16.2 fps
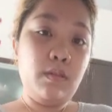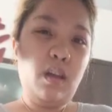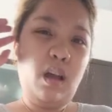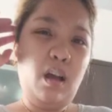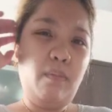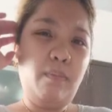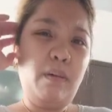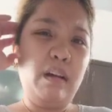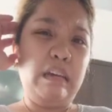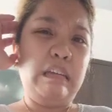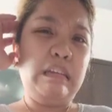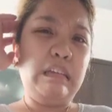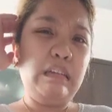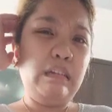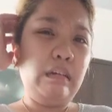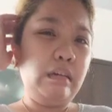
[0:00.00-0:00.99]
Nakapang
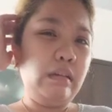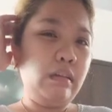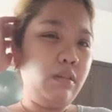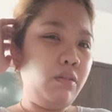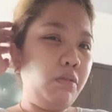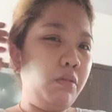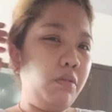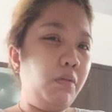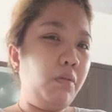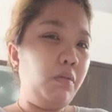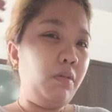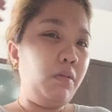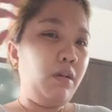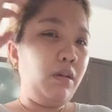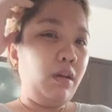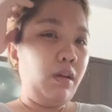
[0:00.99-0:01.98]
init ka ng
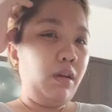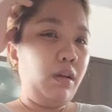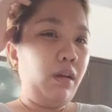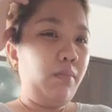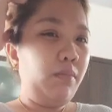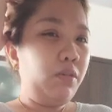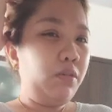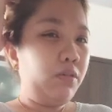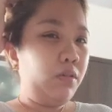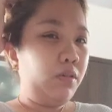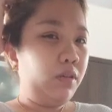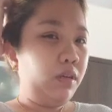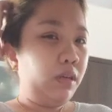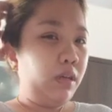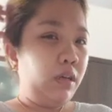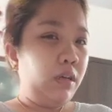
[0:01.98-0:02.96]
dugo. Alam mo
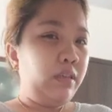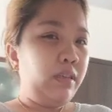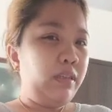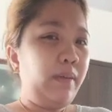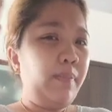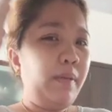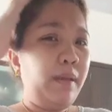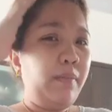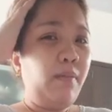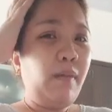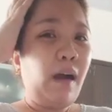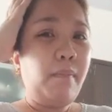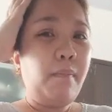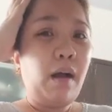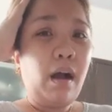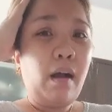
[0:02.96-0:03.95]
yun? Sasabihin mo,
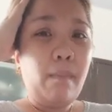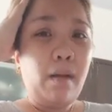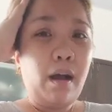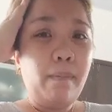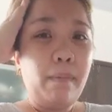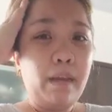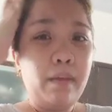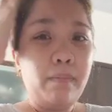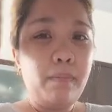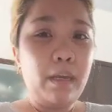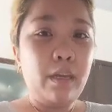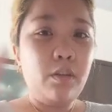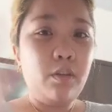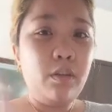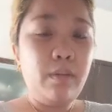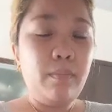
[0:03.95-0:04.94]
mga, mga, mga
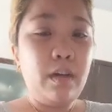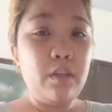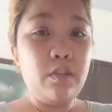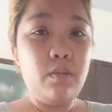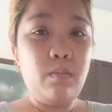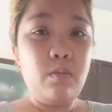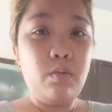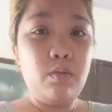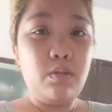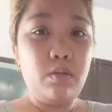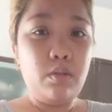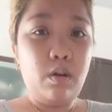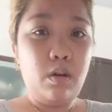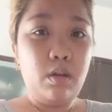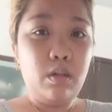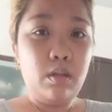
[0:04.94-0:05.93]
Pilipino na mga
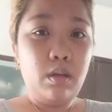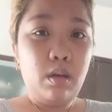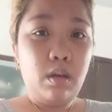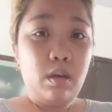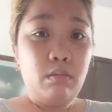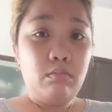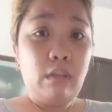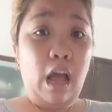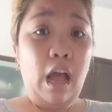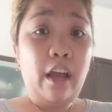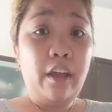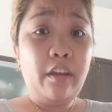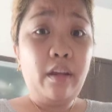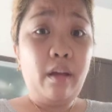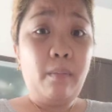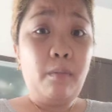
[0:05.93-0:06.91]
sumusunod,
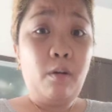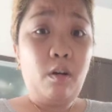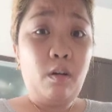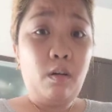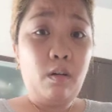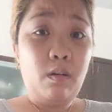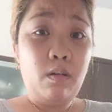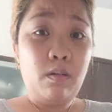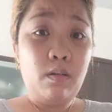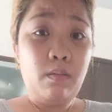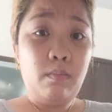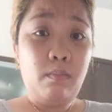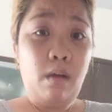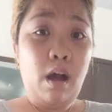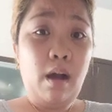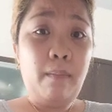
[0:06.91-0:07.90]
tangin na mo!
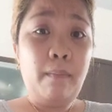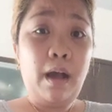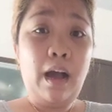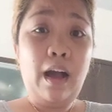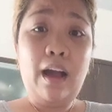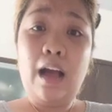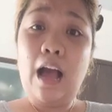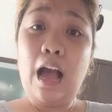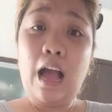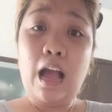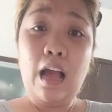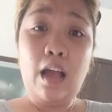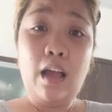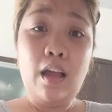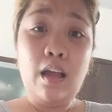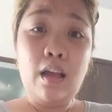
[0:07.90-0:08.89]
Mangmang ka!
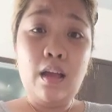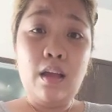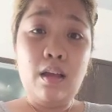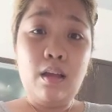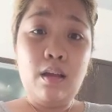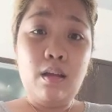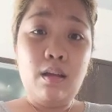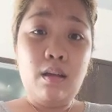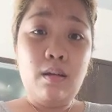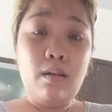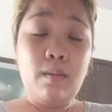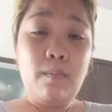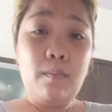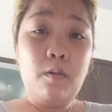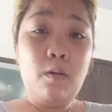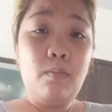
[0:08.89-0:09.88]

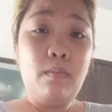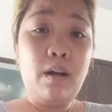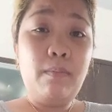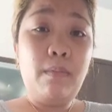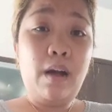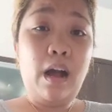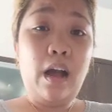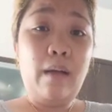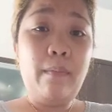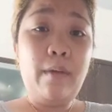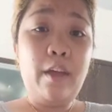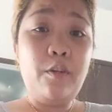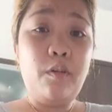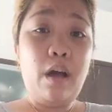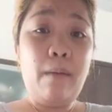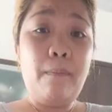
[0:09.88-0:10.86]
Umangmang kami,
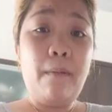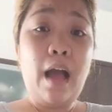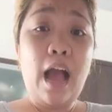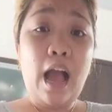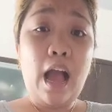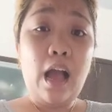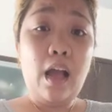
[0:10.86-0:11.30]
ano ka pa?